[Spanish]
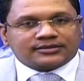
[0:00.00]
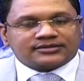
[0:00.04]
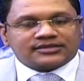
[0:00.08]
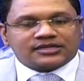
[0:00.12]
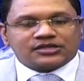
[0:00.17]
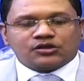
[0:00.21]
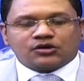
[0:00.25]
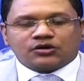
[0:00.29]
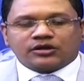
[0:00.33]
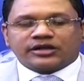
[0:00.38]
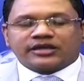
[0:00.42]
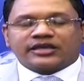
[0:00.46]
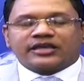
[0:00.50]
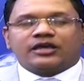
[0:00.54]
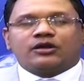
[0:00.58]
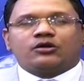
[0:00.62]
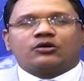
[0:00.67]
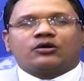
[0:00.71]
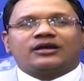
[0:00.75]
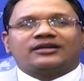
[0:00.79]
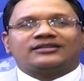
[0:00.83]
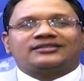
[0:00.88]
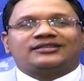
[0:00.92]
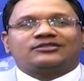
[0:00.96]
Señores,
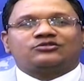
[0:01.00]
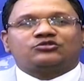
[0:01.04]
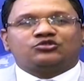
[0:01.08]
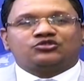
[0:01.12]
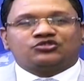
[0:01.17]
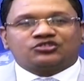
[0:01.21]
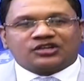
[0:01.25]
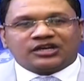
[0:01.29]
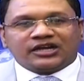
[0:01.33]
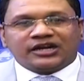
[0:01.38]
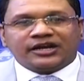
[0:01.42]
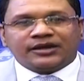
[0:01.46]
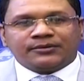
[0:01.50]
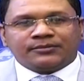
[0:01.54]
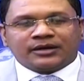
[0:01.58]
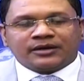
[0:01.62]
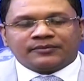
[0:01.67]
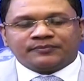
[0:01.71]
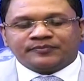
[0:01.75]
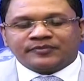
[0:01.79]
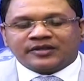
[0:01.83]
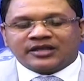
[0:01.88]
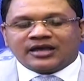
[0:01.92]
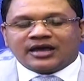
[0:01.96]
quiero que se
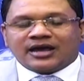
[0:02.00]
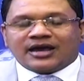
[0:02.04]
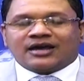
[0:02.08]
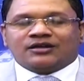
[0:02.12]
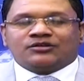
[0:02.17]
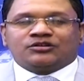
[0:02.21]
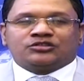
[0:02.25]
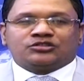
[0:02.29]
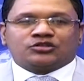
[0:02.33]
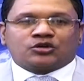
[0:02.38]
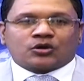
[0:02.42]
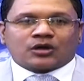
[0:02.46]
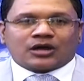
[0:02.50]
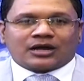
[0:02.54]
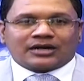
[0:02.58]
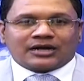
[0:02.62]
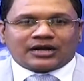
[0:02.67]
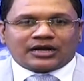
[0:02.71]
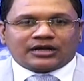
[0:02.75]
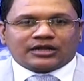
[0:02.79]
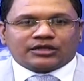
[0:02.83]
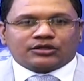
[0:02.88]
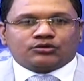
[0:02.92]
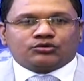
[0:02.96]
suscriban a nuestro
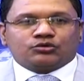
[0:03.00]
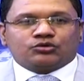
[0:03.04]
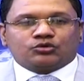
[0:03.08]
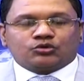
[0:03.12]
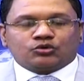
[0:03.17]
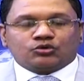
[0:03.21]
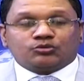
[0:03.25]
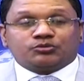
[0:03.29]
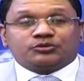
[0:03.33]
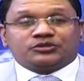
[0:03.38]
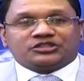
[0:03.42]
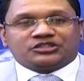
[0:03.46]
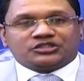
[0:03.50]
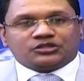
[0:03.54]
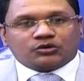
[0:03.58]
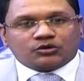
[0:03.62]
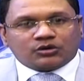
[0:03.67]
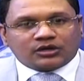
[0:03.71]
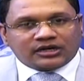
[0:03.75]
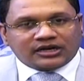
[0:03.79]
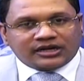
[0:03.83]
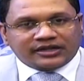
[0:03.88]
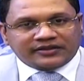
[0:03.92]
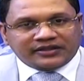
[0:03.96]
canal de YouTube
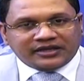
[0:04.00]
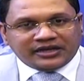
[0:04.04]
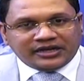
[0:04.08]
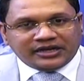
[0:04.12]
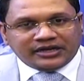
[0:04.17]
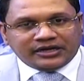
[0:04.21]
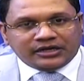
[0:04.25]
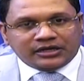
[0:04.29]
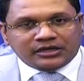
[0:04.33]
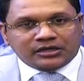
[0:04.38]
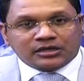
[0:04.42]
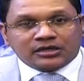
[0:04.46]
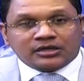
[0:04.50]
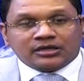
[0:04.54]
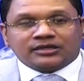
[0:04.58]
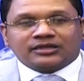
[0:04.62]
Visión RDN.